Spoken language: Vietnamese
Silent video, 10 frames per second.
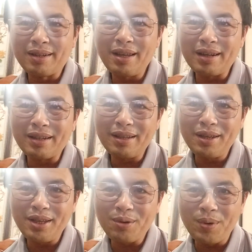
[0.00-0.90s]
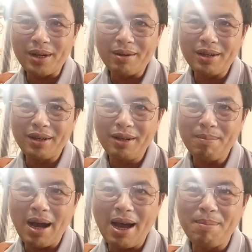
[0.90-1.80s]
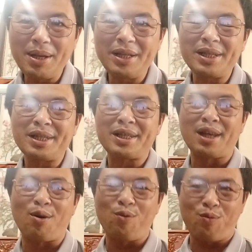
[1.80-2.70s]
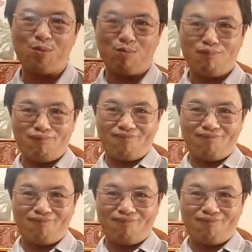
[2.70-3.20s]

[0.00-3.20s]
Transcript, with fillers: thực hiện cái nghị quyết thứ 36